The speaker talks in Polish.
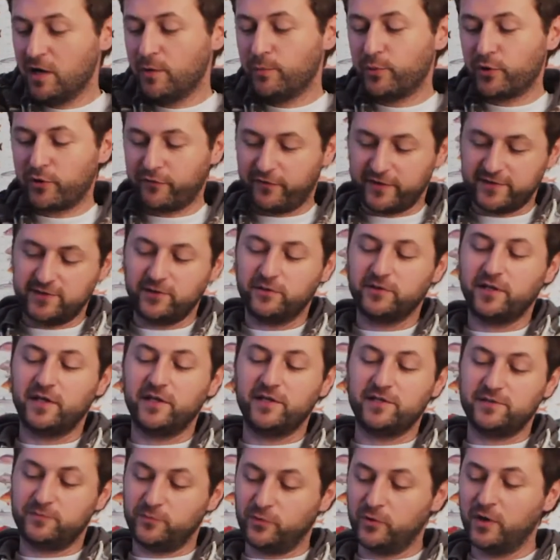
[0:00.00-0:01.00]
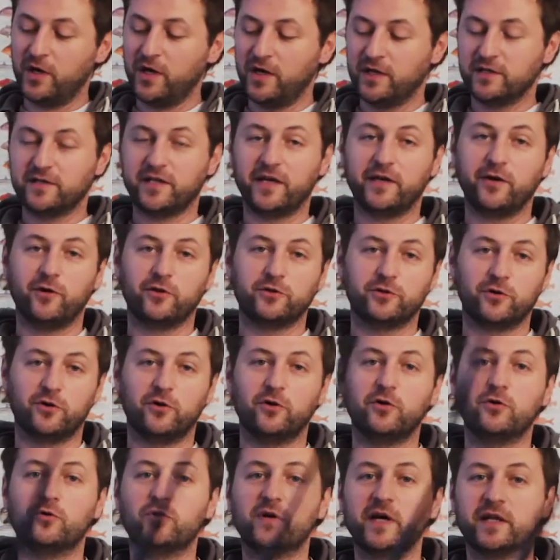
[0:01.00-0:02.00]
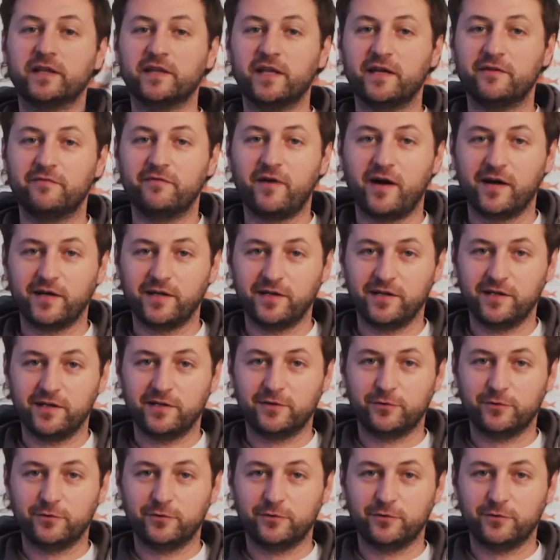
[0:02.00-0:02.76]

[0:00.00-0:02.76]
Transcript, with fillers: profesjonalizmu tej oto kuchennej wagi,